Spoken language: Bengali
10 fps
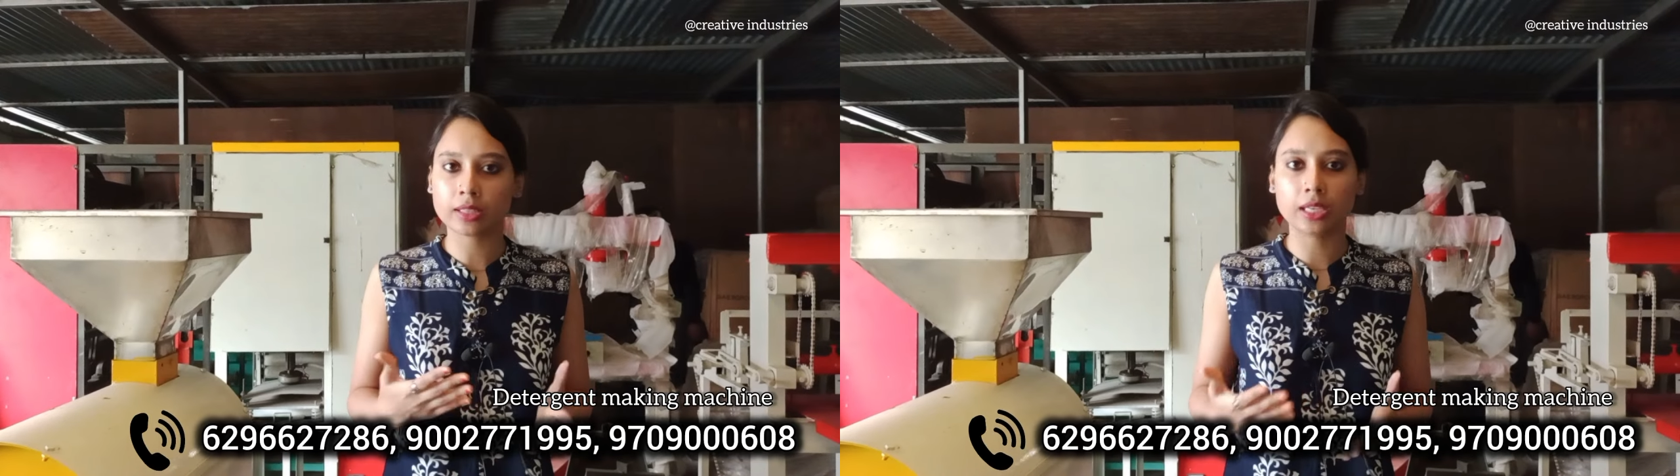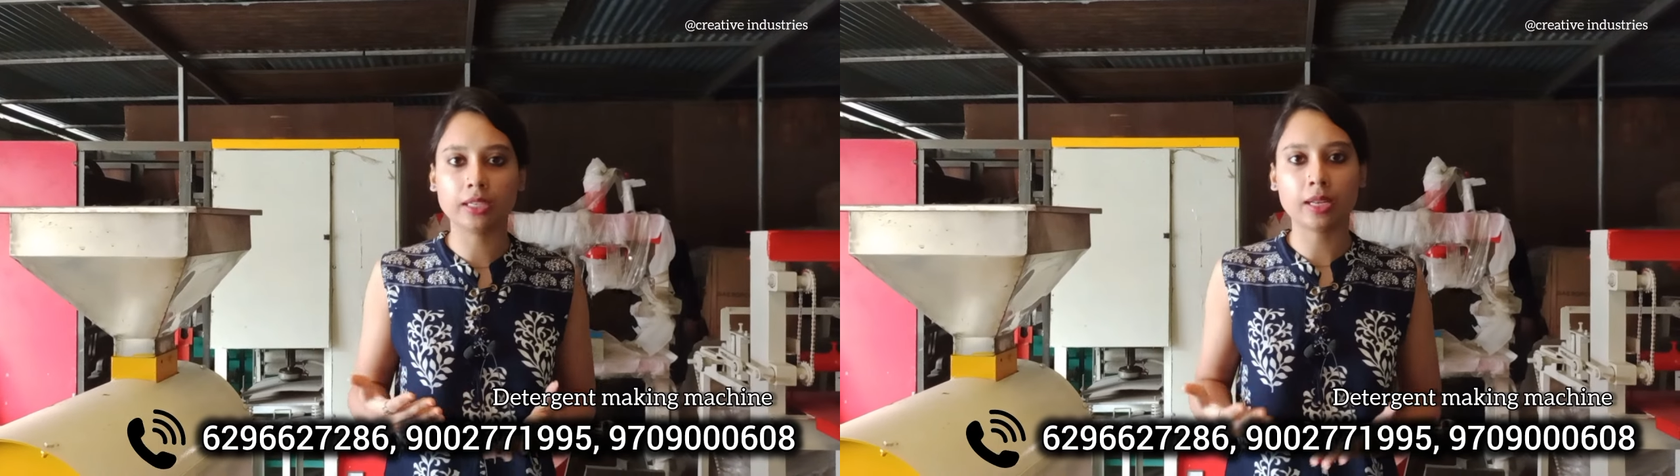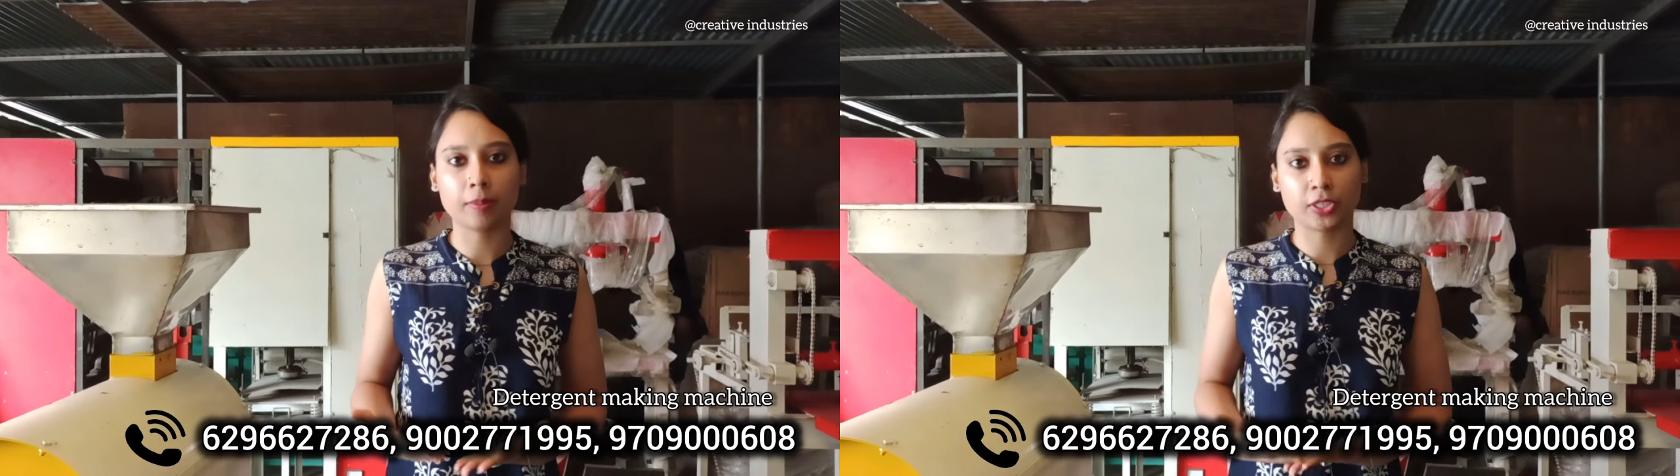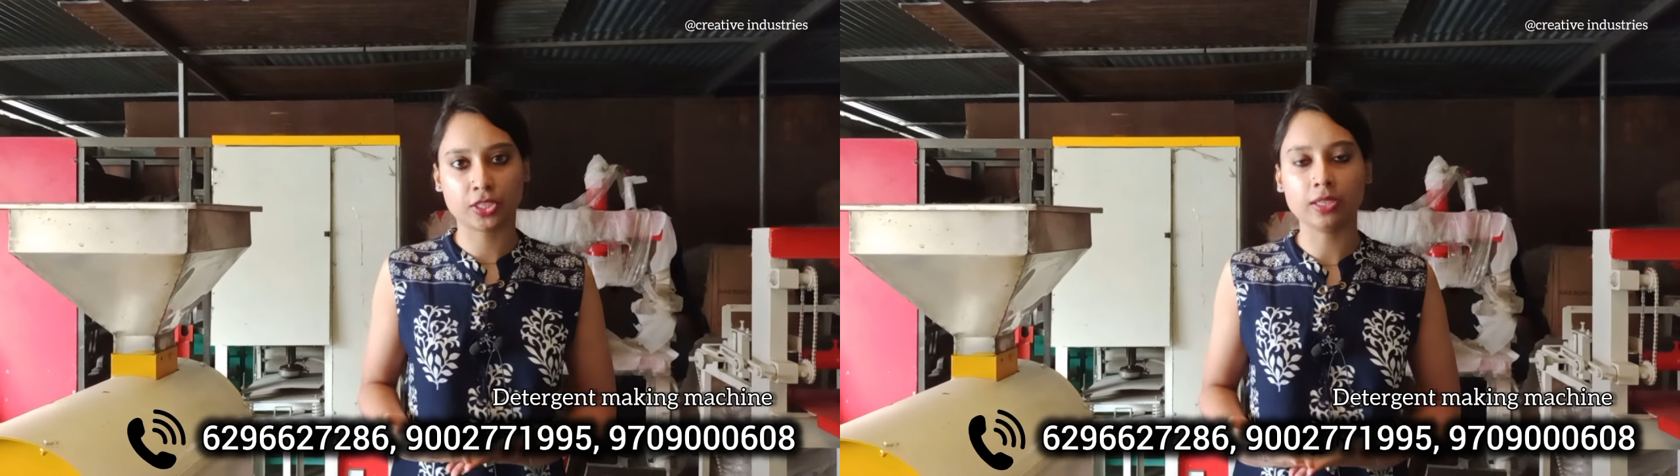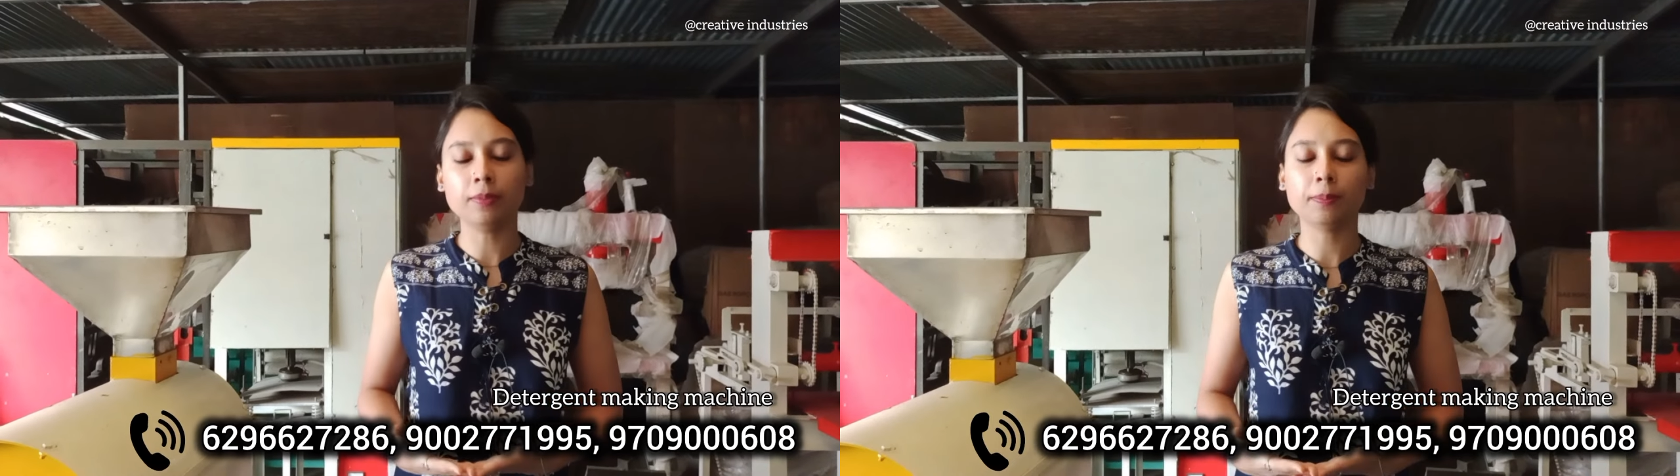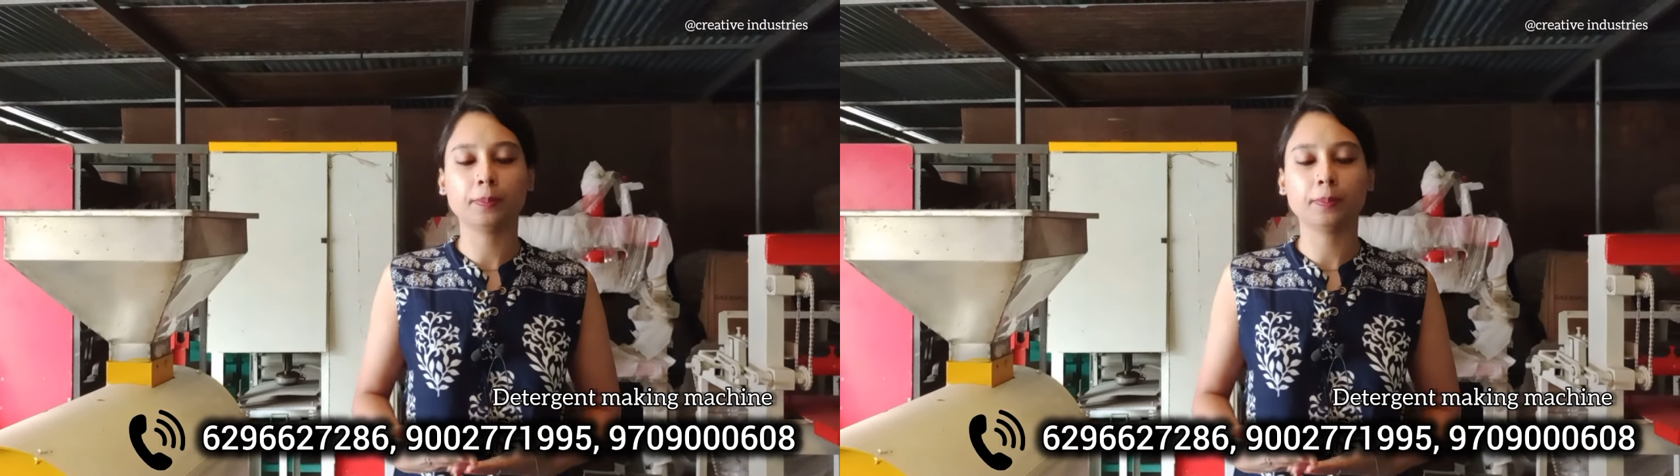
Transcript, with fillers: তিনটা মেশিন